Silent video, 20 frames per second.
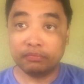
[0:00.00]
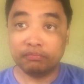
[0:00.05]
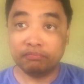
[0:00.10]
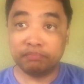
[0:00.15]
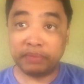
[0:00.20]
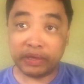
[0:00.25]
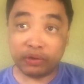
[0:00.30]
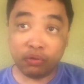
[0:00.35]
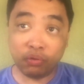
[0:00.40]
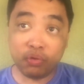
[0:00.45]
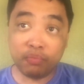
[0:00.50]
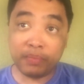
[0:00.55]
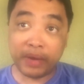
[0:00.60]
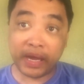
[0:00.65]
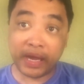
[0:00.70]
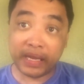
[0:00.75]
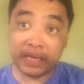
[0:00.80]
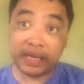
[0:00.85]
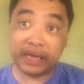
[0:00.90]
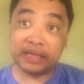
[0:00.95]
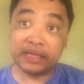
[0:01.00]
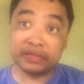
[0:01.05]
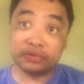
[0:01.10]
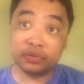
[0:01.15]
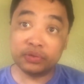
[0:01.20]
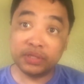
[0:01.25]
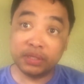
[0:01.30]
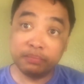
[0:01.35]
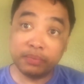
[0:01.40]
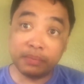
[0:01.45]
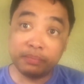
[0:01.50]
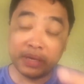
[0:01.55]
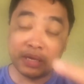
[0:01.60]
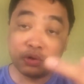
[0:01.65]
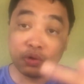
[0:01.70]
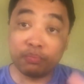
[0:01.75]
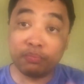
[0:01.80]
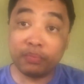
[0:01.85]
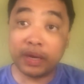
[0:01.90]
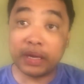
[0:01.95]
Pero kung maalala nyo, di ba
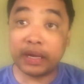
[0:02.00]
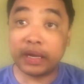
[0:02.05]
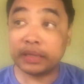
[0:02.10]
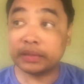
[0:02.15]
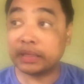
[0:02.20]
mayroong mga